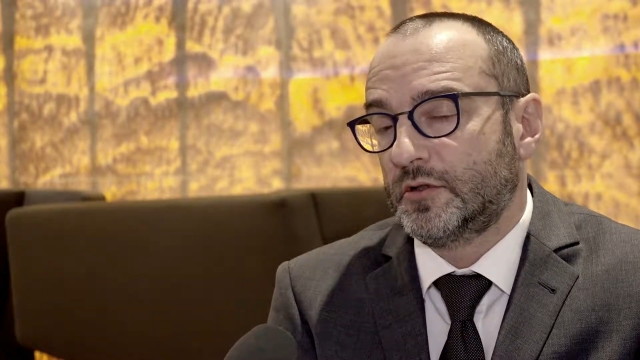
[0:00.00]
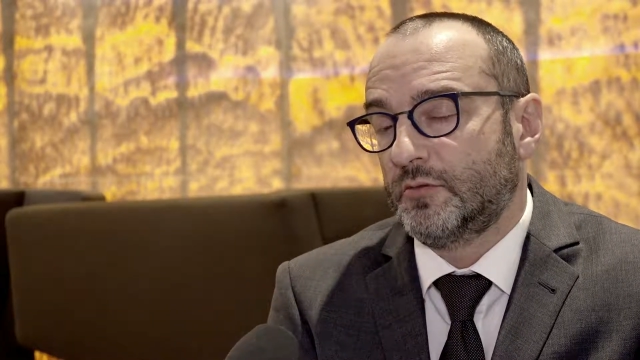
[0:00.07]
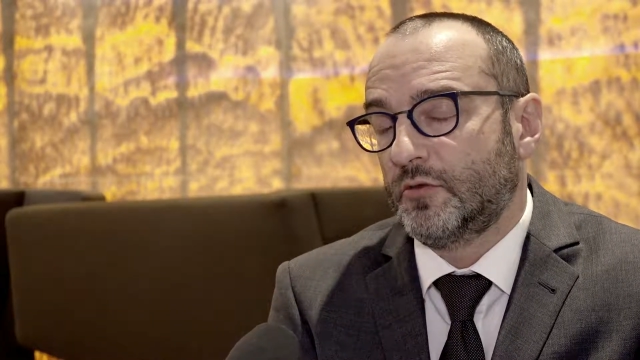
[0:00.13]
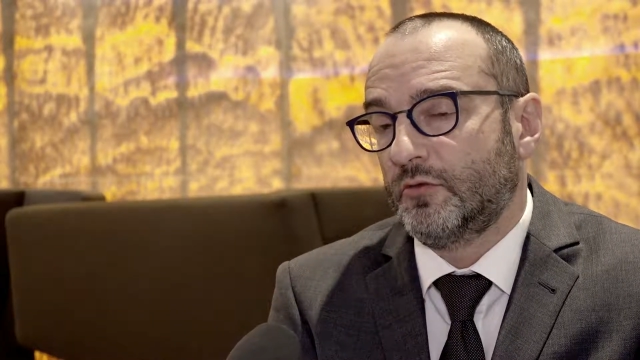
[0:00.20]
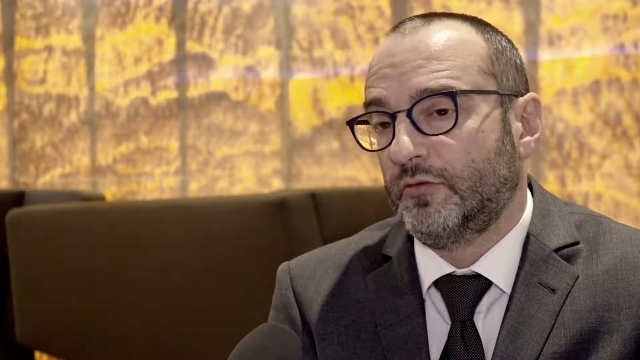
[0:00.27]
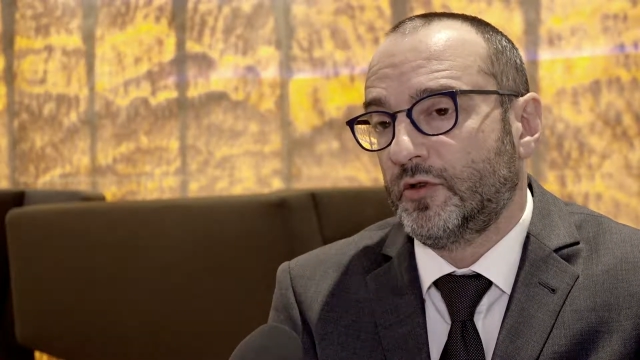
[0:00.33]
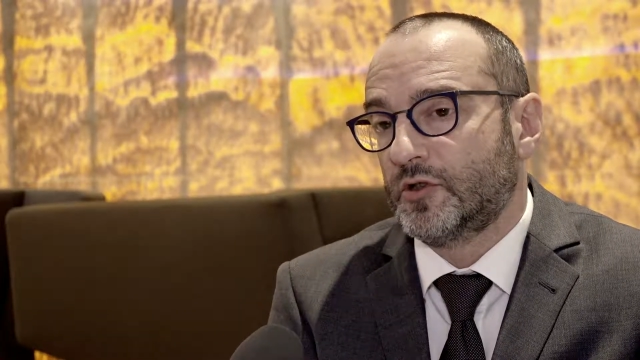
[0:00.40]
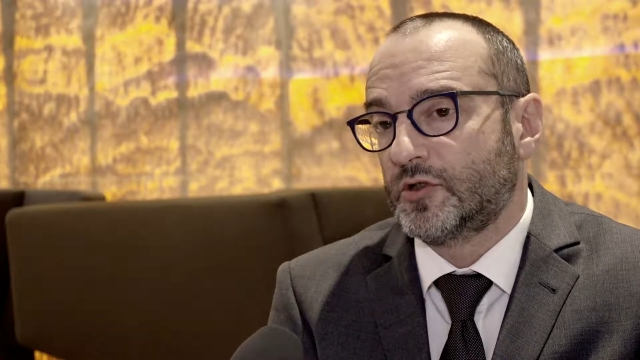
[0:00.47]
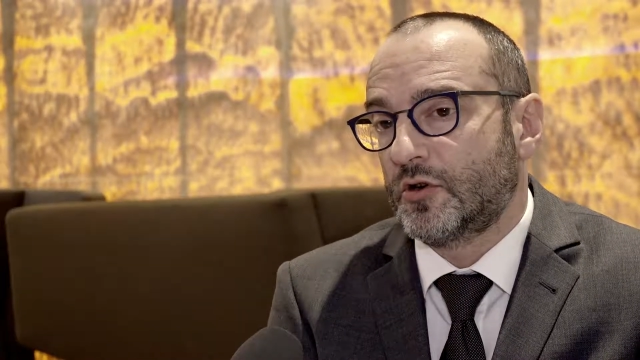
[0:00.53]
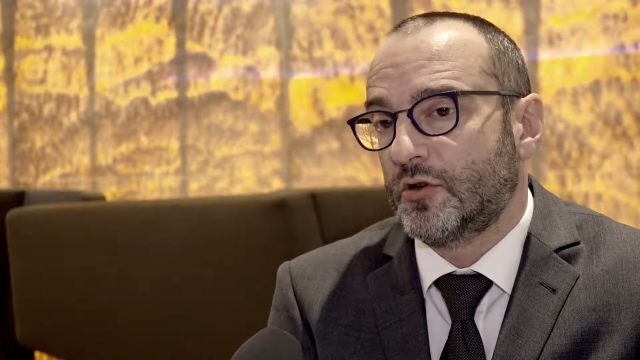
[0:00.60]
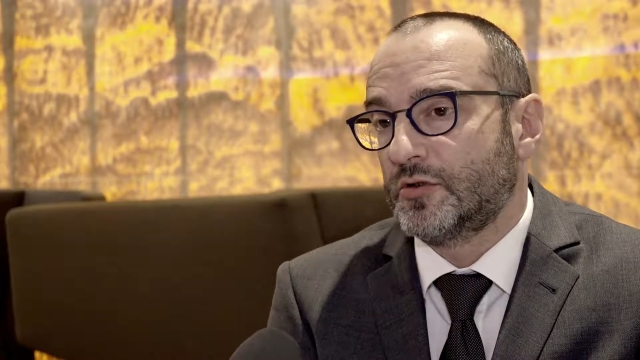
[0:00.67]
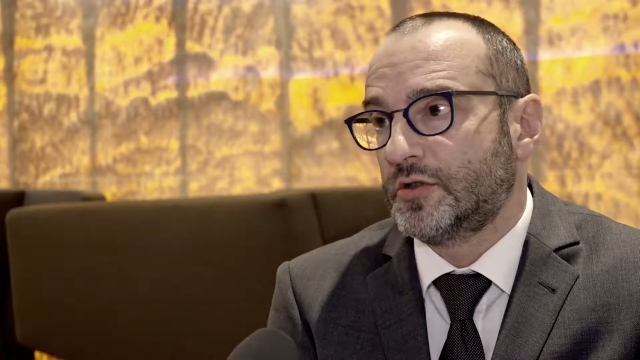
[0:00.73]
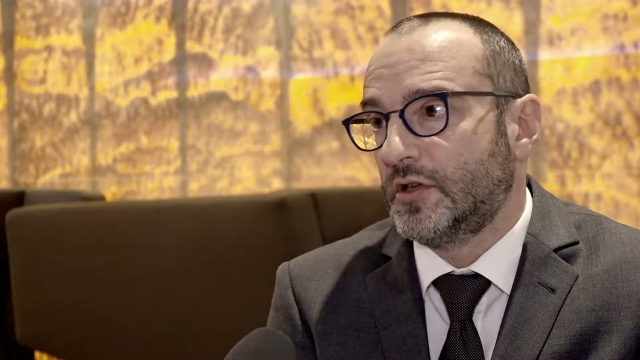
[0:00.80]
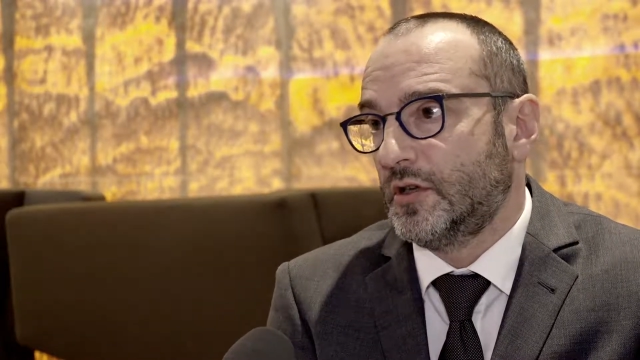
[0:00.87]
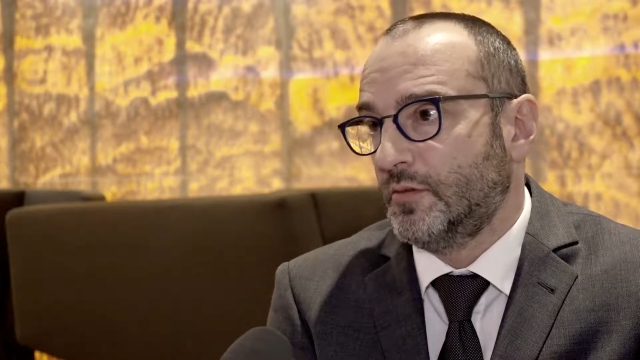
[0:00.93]
również
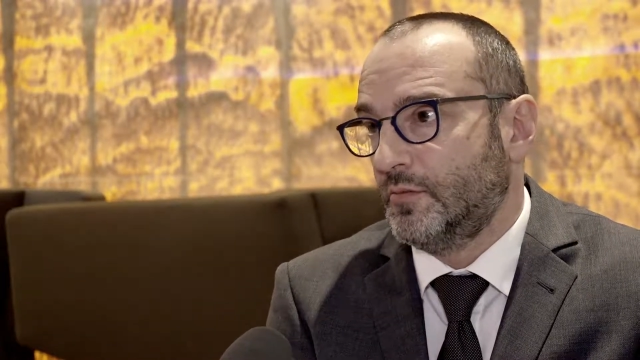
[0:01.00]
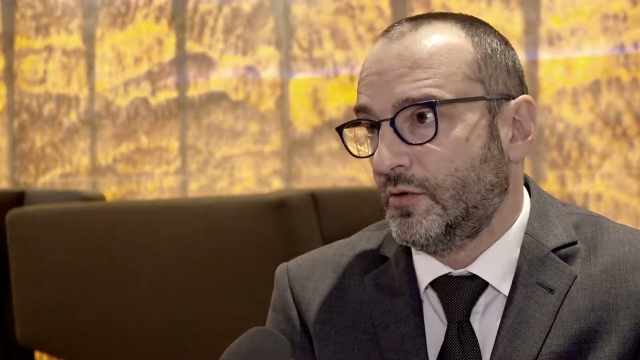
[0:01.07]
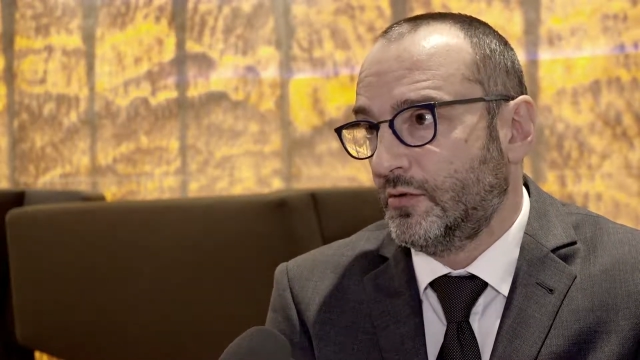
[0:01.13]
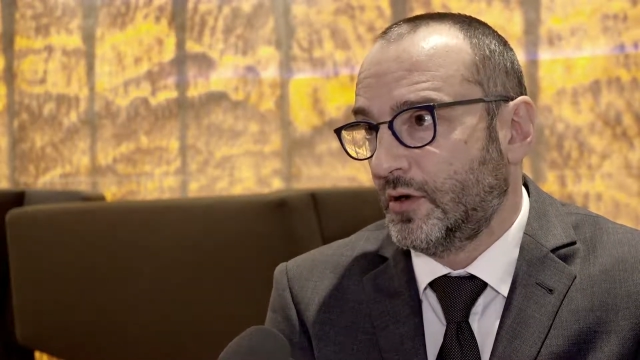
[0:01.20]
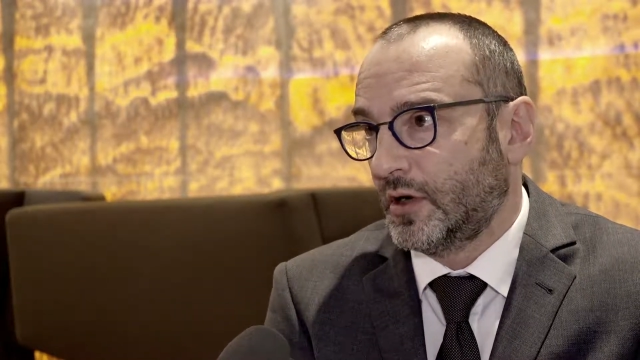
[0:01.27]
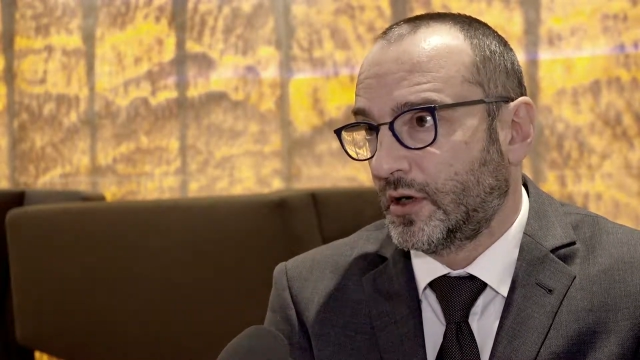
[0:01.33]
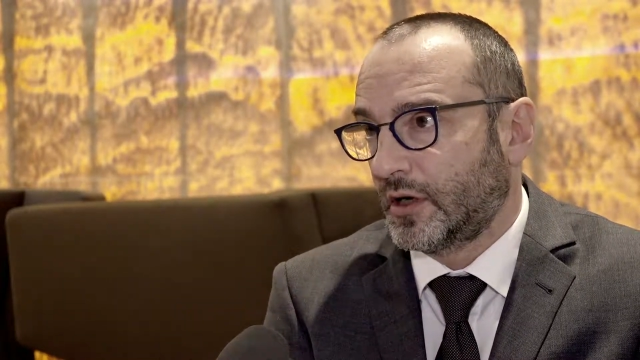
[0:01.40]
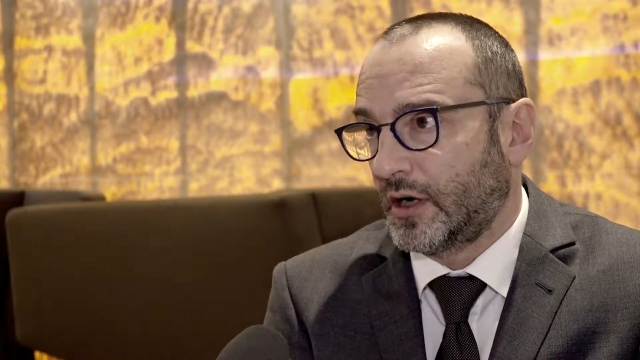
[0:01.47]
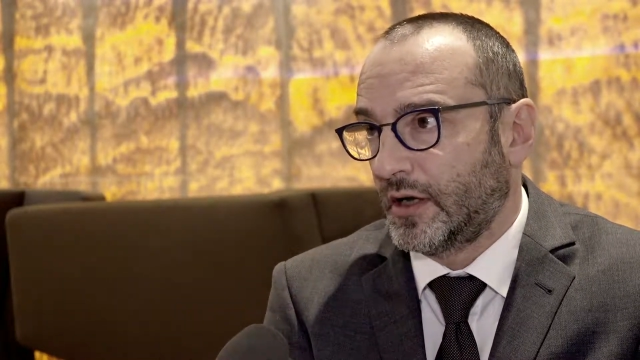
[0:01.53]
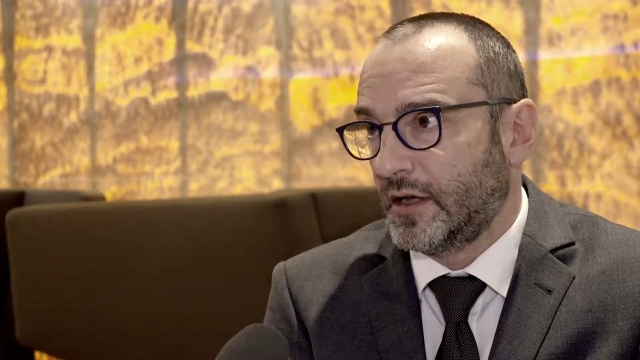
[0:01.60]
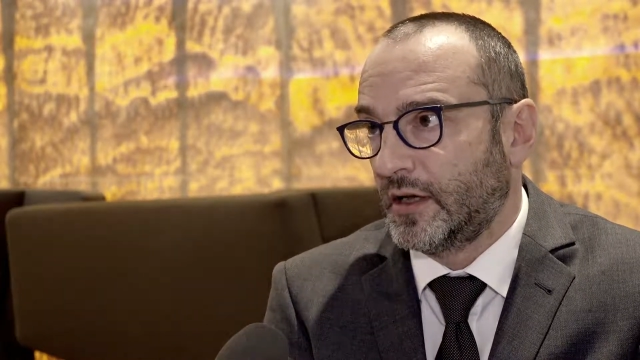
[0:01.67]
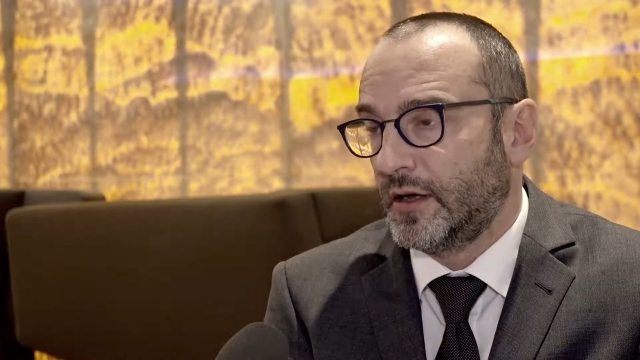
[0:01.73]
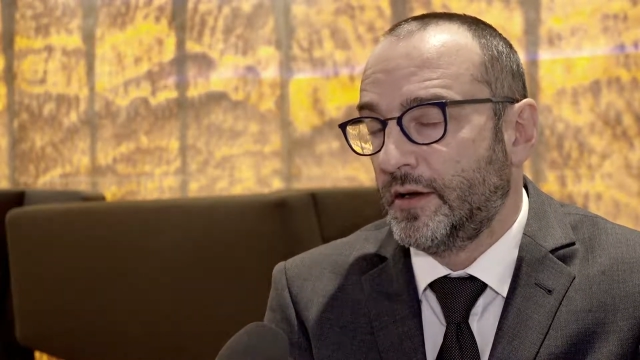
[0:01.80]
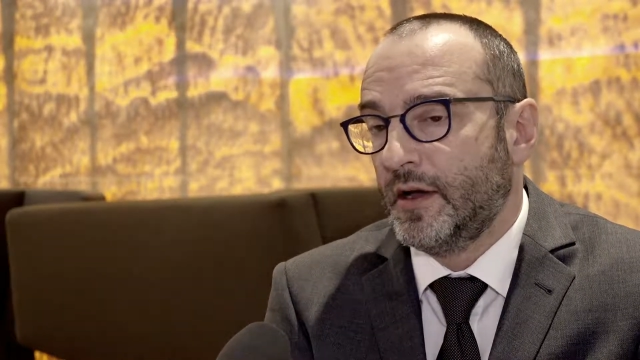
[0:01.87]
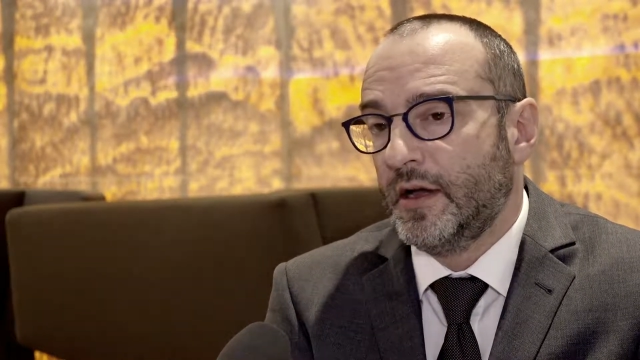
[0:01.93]
Rosję i były
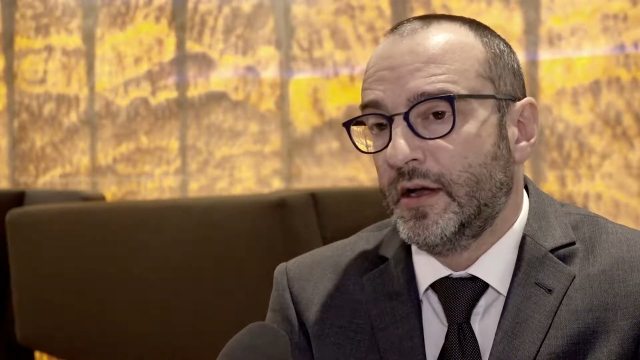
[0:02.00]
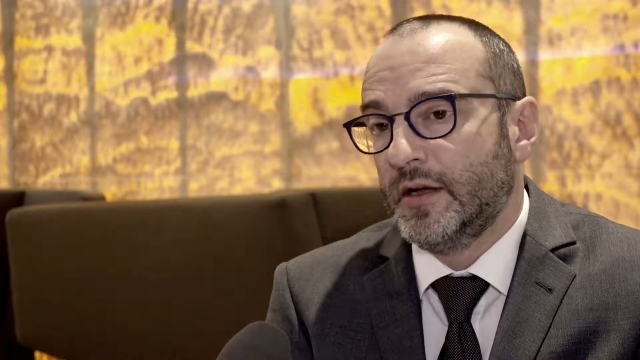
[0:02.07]
kraje